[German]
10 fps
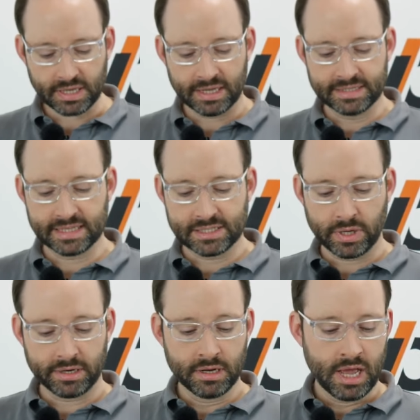Es ist also
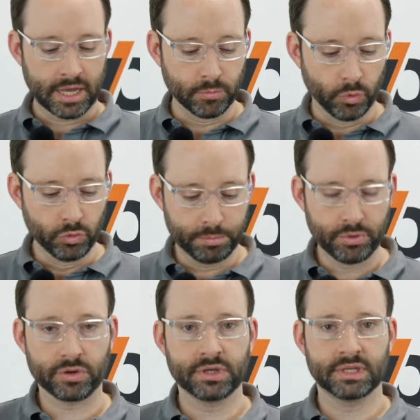ein, ein
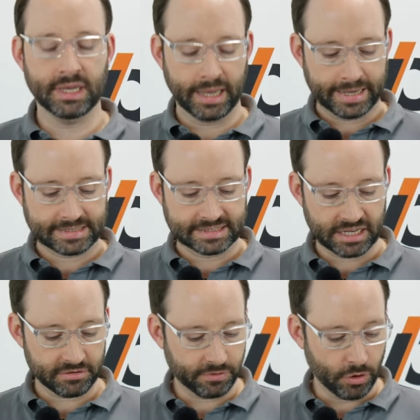Monoblockgerät in
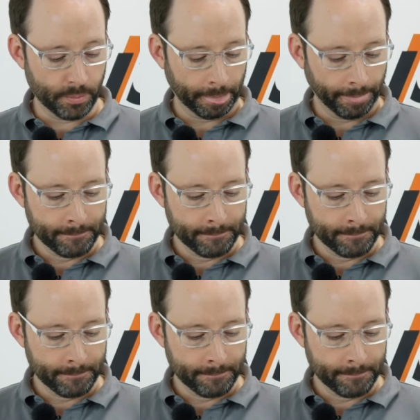der Form,